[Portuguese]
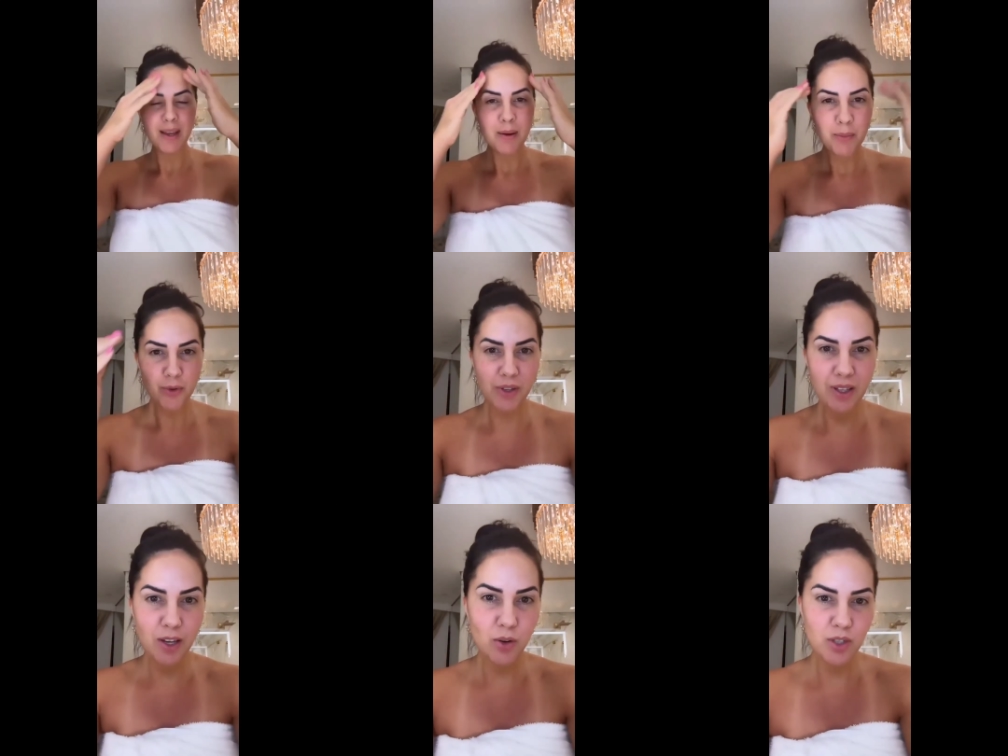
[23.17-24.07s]

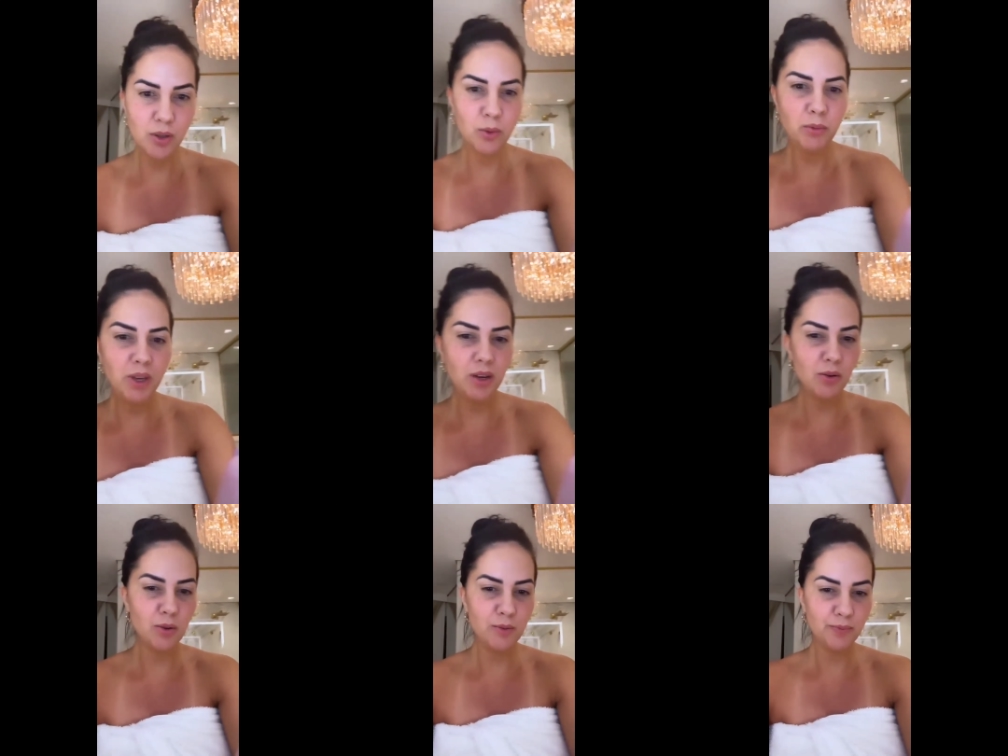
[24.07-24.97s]
Aproveitei que hoje é
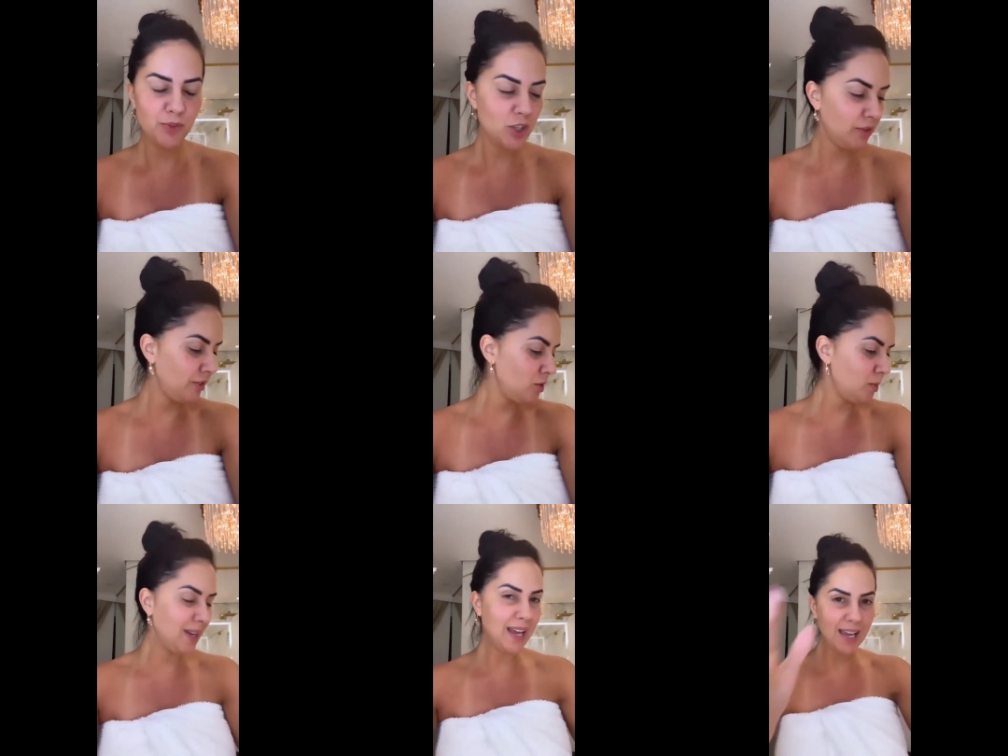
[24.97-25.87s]
domingo, já fiz
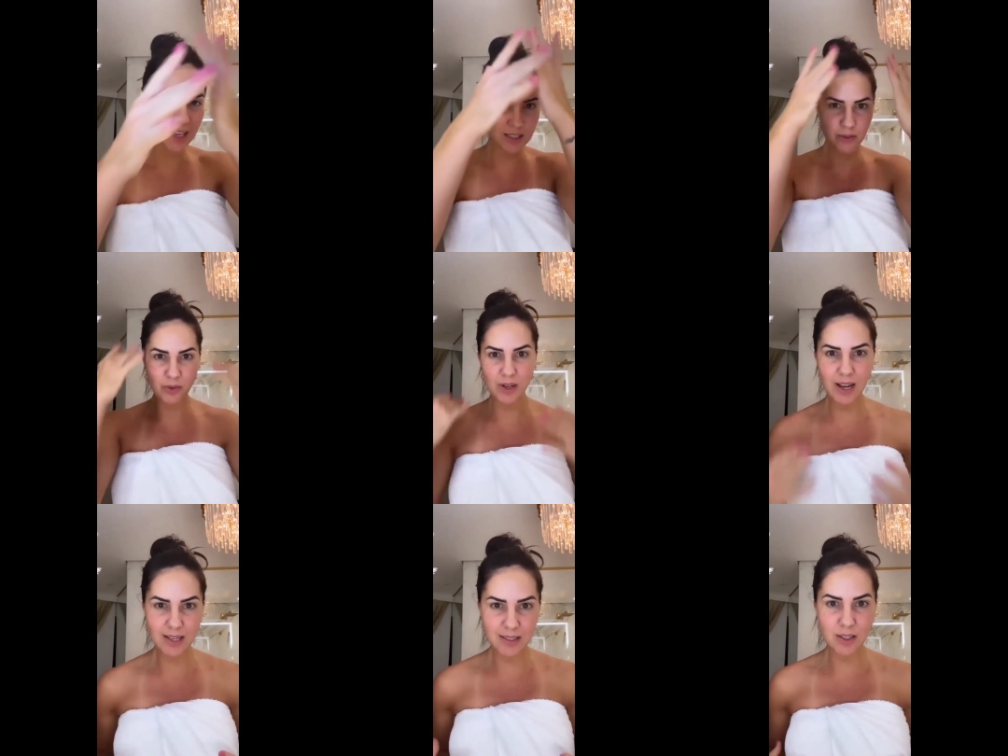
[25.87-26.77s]
uma
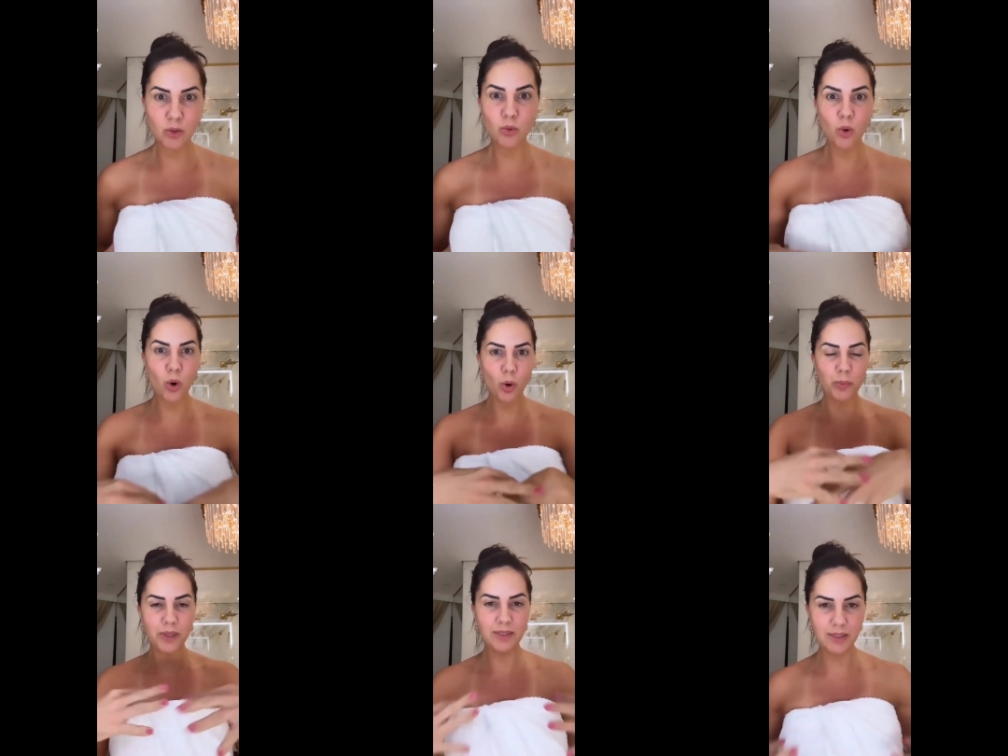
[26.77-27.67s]
esfoliação no
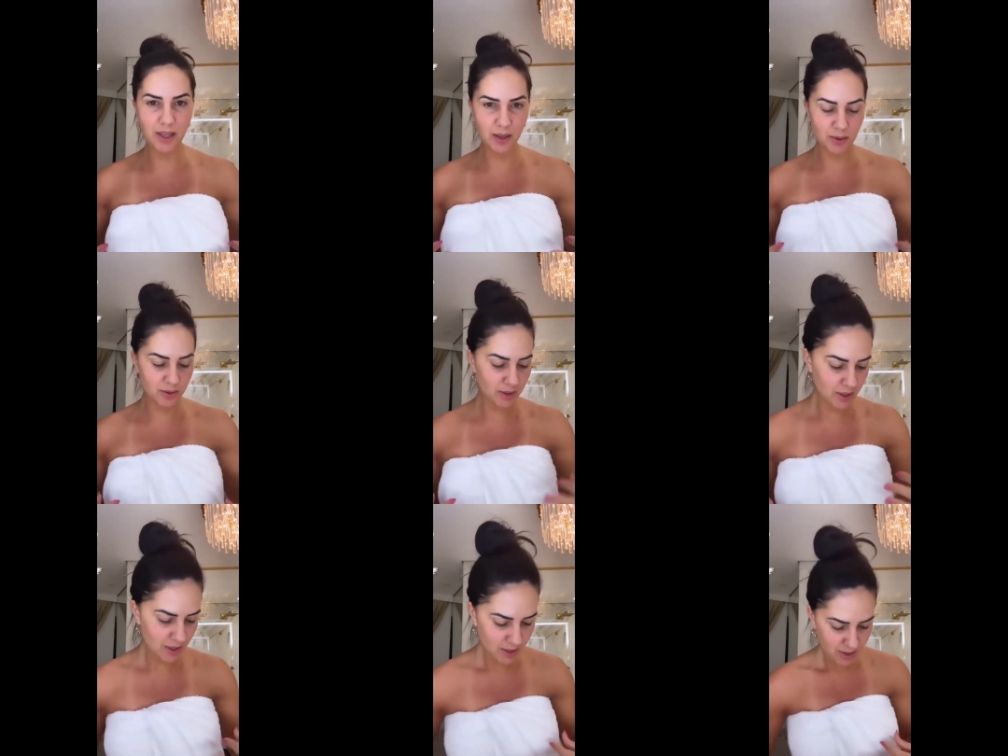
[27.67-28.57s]
corpo inteiro
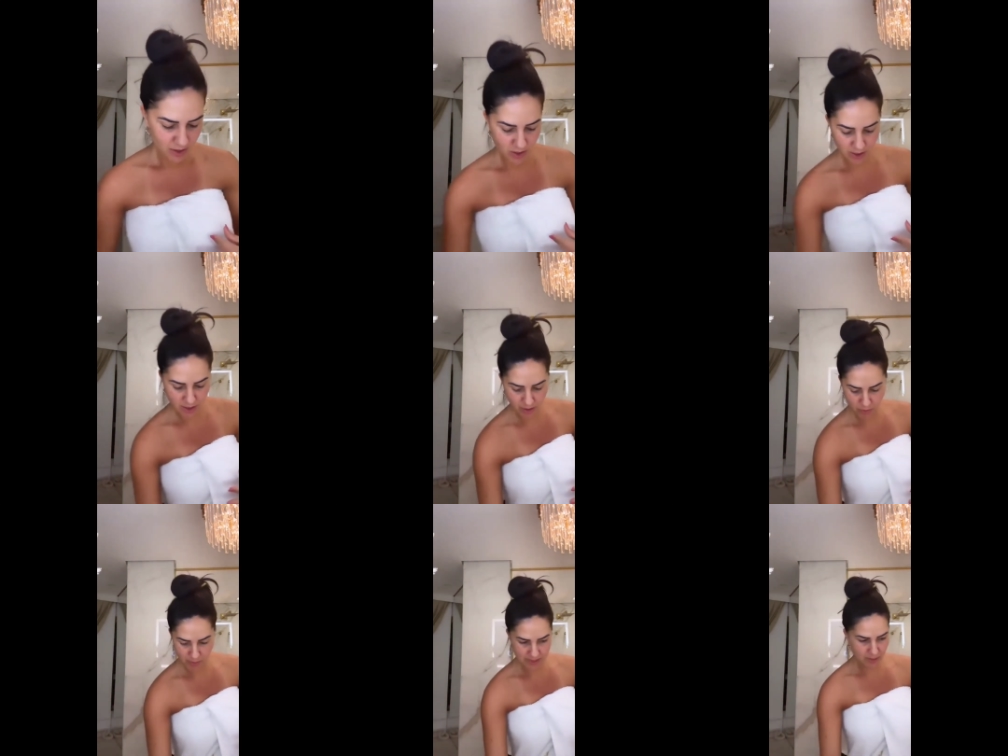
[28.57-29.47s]
já já eu
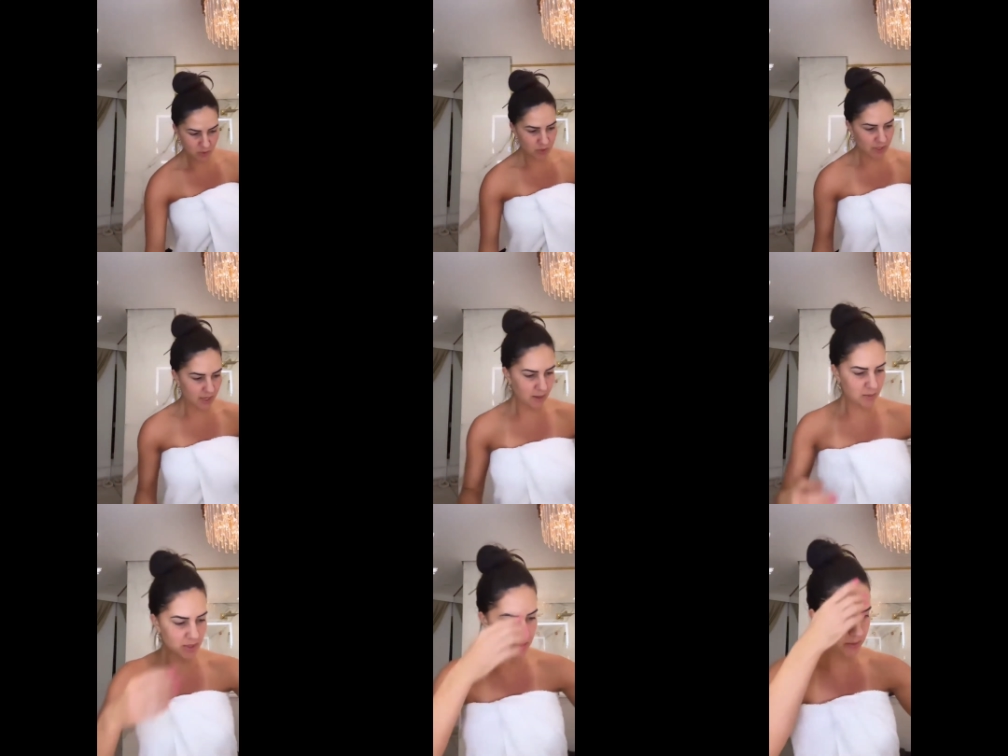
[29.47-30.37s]
vou passar meus
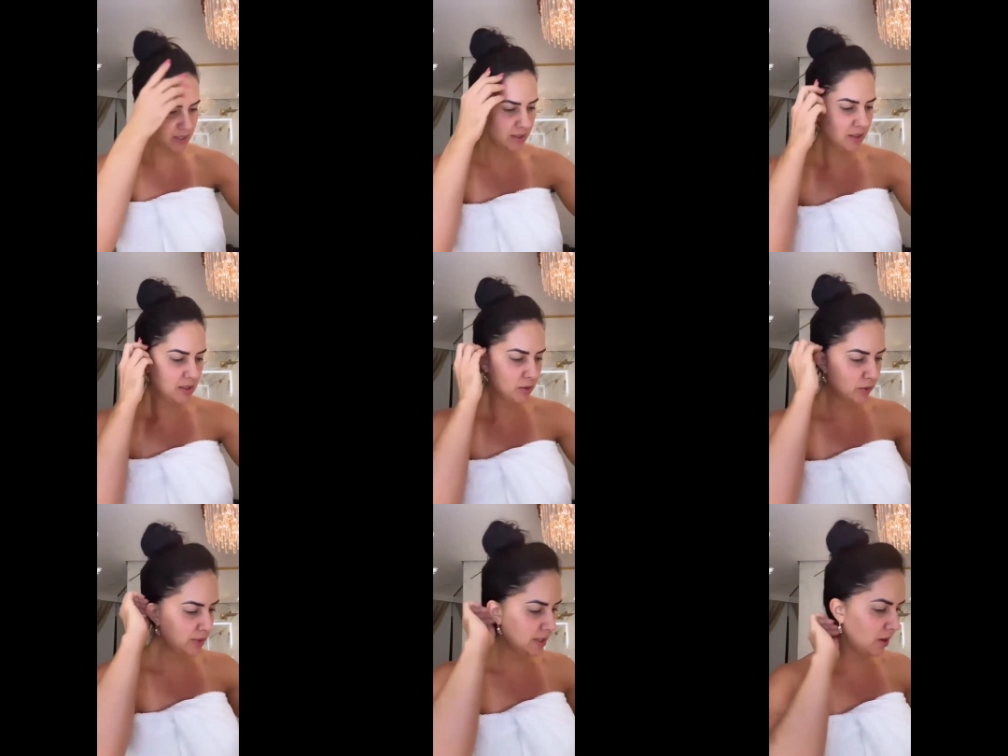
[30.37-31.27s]
cremes, mas antes eu vou
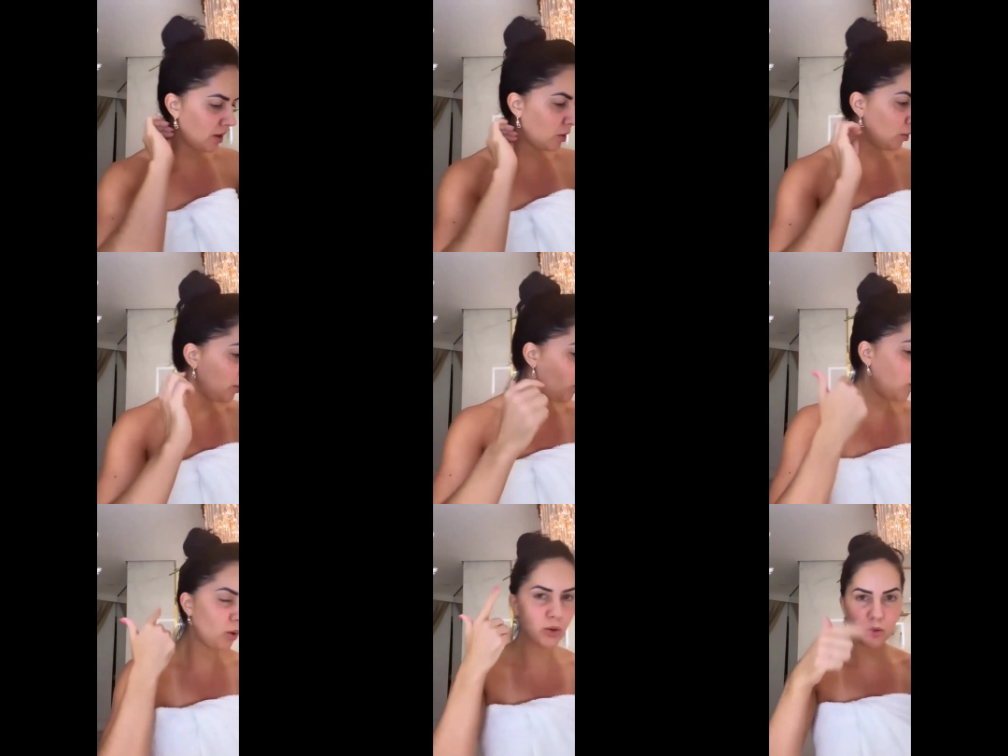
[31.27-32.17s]
fazer agora no meu
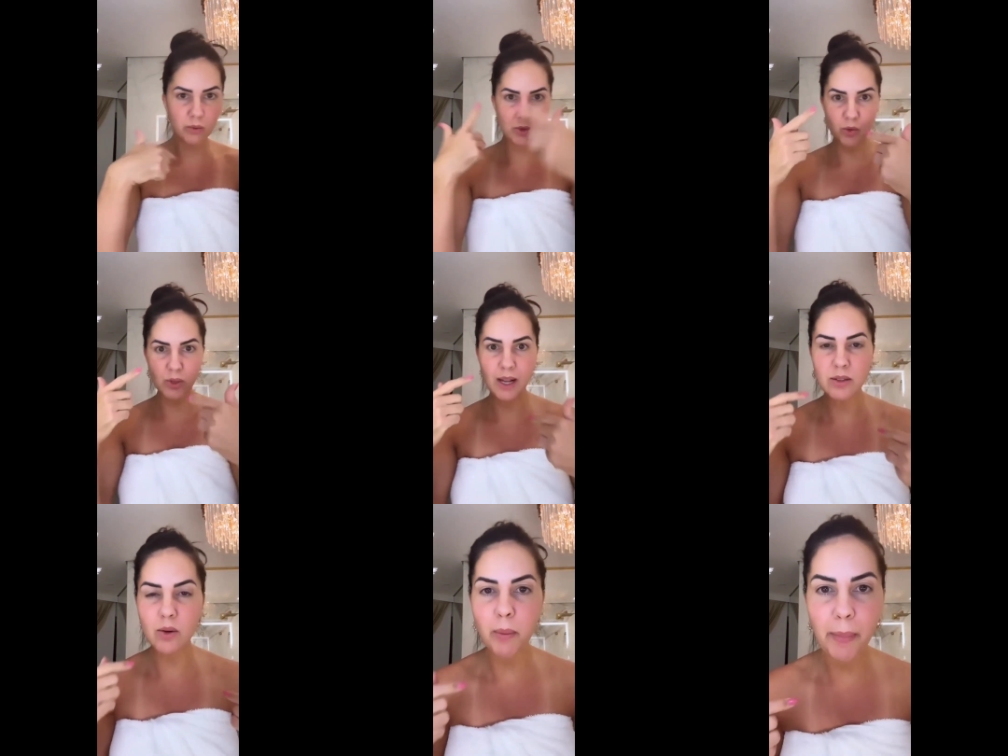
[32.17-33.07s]
rosto, meus
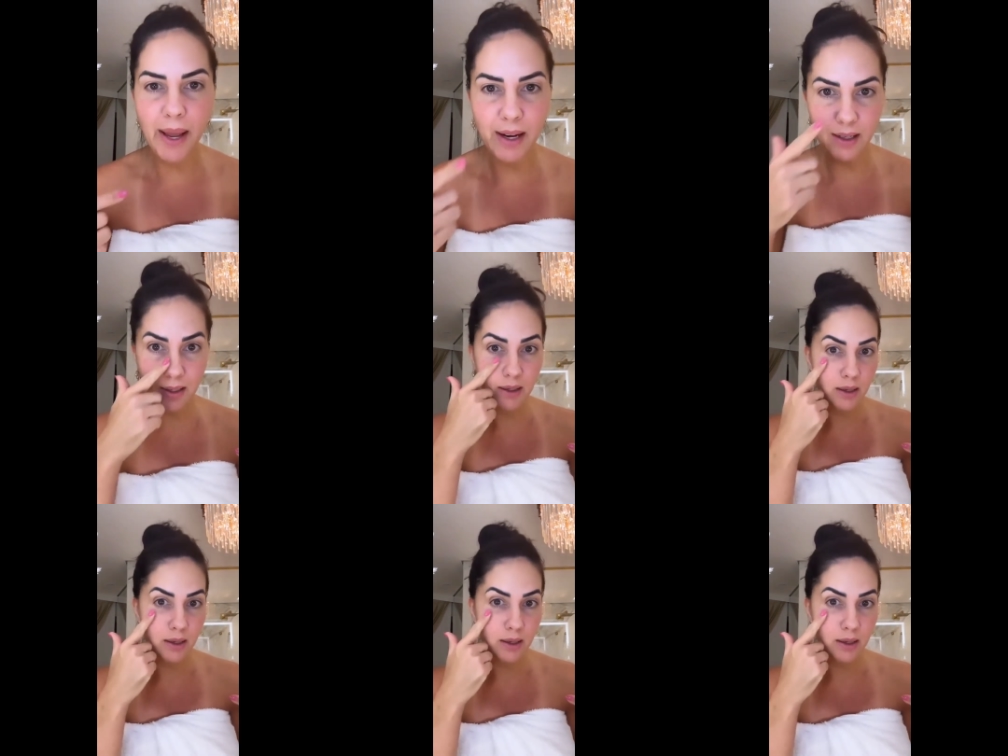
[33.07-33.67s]
cuidados com a pele.